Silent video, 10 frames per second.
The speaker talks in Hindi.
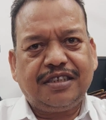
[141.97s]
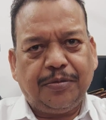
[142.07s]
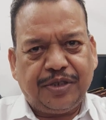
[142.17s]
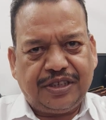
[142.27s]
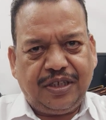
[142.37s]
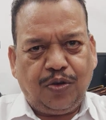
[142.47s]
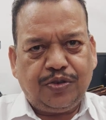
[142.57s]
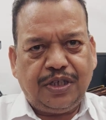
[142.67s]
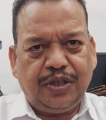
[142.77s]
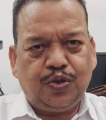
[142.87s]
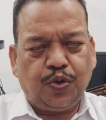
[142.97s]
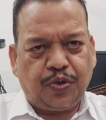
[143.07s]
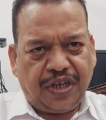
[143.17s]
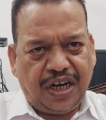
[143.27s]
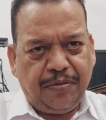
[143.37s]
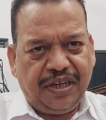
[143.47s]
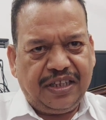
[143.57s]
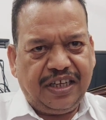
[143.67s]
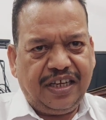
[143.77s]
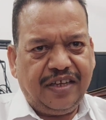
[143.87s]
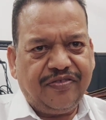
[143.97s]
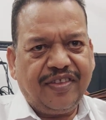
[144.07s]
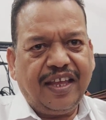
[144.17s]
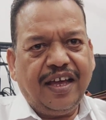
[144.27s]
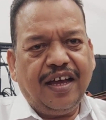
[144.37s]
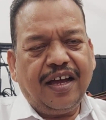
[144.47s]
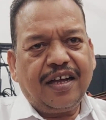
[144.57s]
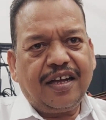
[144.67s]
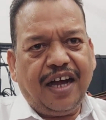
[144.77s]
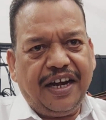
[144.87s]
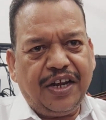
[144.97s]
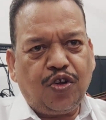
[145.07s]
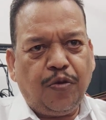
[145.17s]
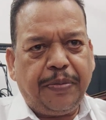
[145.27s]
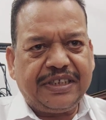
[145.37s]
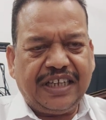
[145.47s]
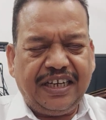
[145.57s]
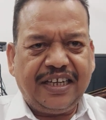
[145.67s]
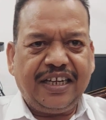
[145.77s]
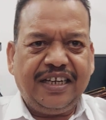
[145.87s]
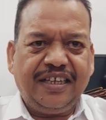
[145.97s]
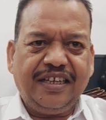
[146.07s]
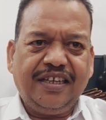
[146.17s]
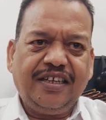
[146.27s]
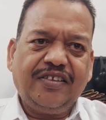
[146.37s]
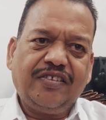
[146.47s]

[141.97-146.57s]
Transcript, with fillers: समस्याओं से छुटकारा मिलता है खाने को पचाने के लिए